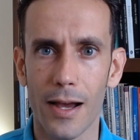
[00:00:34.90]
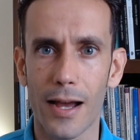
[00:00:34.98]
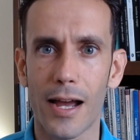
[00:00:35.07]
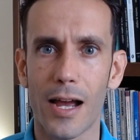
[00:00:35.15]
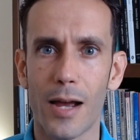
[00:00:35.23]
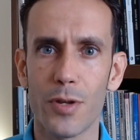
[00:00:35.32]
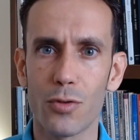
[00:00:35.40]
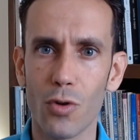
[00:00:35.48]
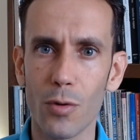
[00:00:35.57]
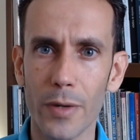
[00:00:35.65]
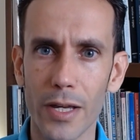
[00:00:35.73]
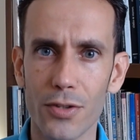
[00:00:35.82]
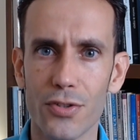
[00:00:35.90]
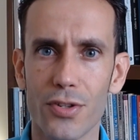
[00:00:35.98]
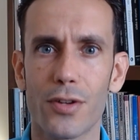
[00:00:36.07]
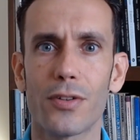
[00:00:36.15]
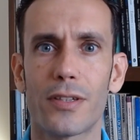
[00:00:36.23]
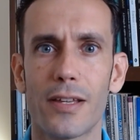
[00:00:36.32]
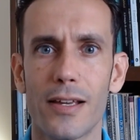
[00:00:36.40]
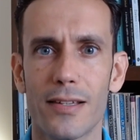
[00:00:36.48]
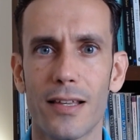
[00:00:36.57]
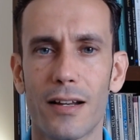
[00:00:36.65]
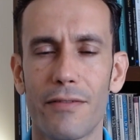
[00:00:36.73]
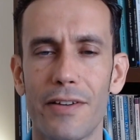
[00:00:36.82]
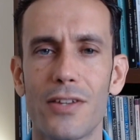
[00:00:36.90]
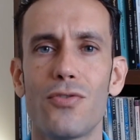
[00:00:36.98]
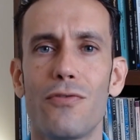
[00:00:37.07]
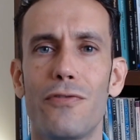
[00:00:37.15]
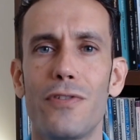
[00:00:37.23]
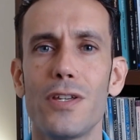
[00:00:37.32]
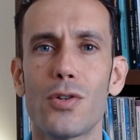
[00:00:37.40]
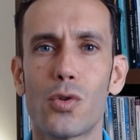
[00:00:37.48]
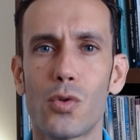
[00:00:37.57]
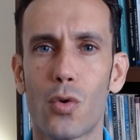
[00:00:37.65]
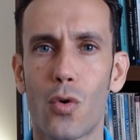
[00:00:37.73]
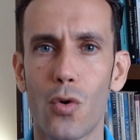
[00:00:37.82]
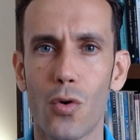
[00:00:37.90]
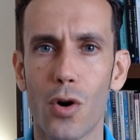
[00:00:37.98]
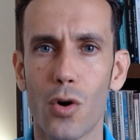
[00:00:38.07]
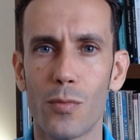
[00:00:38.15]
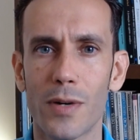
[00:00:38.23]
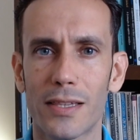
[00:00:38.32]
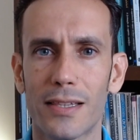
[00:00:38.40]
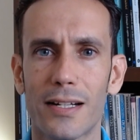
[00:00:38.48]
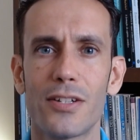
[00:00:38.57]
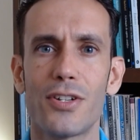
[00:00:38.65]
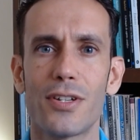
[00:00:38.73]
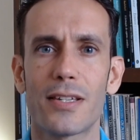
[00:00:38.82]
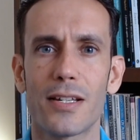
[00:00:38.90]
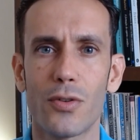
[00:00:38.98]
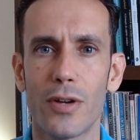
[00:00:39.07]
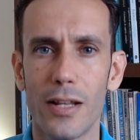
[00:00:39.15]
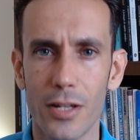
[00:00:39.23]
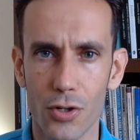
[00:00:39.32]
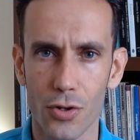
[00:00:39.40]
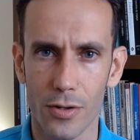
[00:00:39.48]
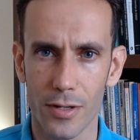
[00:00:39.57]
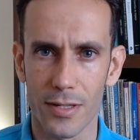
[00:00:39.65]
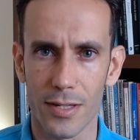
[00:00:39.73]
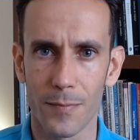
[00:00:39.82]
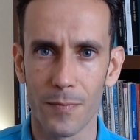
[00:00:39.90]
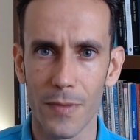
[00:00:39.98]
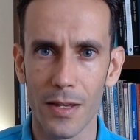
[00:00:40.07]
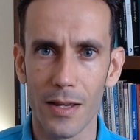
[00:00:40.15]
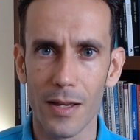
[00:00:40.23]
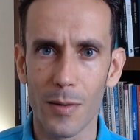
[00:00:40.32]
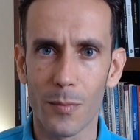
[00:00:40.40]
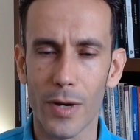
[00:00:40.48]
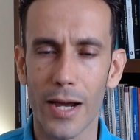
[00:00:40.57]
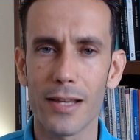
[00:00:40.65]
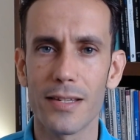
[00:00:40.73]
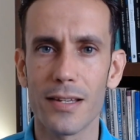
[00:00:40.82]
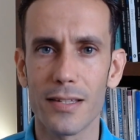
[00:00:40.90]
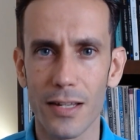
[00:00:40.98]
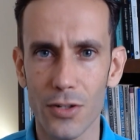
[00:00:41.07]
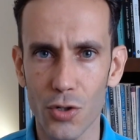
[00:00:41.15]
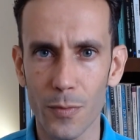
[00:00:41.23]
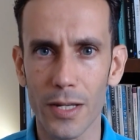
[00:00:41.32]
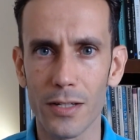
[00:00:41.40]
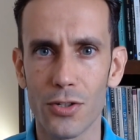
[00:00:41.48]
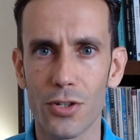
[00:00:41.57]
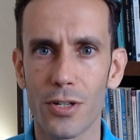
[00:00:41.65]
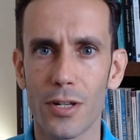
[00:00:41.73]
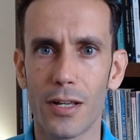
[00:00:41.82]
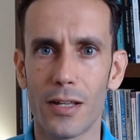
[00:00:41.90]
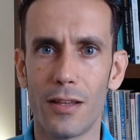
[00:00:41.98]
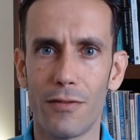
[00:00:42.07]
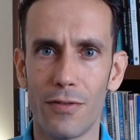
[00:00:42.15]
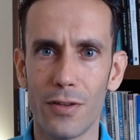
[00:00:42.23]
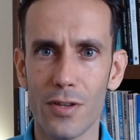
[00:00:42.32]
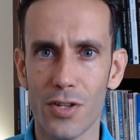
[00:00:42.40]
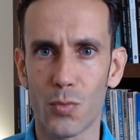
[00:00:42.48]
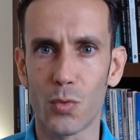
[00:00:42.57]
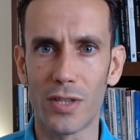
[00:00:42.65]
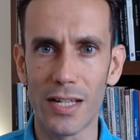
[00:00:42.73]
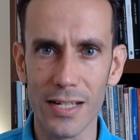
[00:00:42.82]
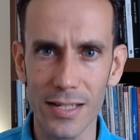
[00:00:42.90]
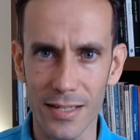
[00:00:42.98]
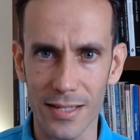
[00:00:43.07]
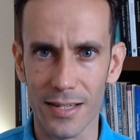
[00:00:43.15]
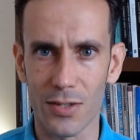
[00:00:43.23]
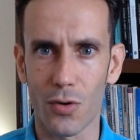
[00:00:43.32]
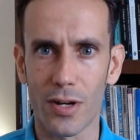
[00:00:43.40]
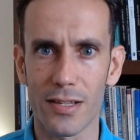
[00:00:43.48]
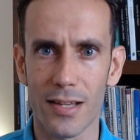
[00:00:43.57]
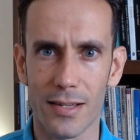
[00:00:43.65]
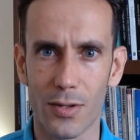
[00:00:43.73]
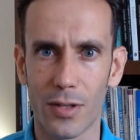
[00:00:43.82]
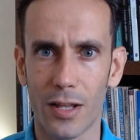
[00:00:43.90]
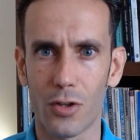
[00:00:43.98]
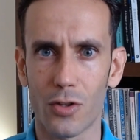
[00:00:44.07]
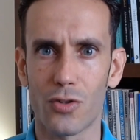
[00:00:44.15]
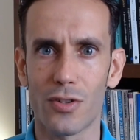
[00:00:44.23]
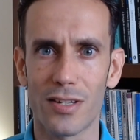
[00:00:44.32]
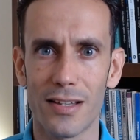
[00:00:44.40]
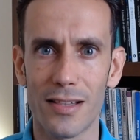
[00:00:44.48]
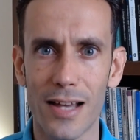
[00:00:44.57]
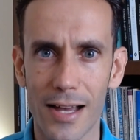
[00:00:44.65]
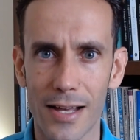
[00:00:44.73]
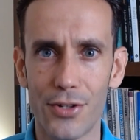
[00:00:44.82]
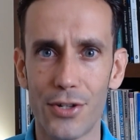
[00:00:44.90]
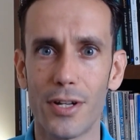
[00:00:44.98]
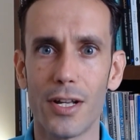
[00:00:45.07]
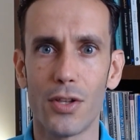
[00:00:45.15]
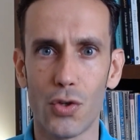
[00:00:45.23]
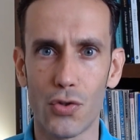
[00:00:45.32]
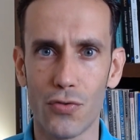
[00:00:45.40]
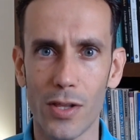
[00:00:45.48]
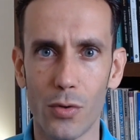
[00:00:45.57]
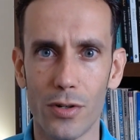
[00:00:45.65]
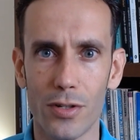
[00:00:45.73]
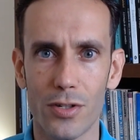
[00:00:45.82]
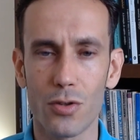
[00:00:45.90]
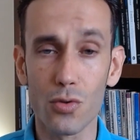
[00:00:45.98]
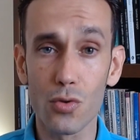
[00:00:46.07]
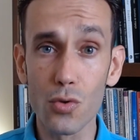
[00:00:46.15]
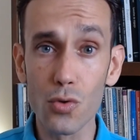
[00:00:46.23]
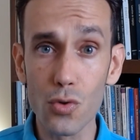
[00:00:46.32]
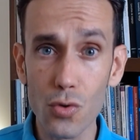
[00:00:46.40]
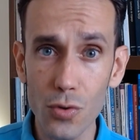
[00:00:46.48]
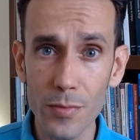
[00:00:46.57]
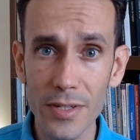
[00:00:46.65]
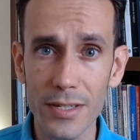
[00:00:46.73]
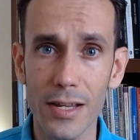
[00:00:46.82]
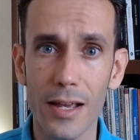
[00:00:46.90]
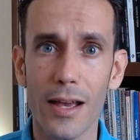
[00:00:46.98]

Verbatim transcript: Habitualmente, isso acontece através do vínculo com alguma tradição religiosa. Mais recentemente, devido às mudanças na organização da nossa sociedade, dos valores e dos costumes,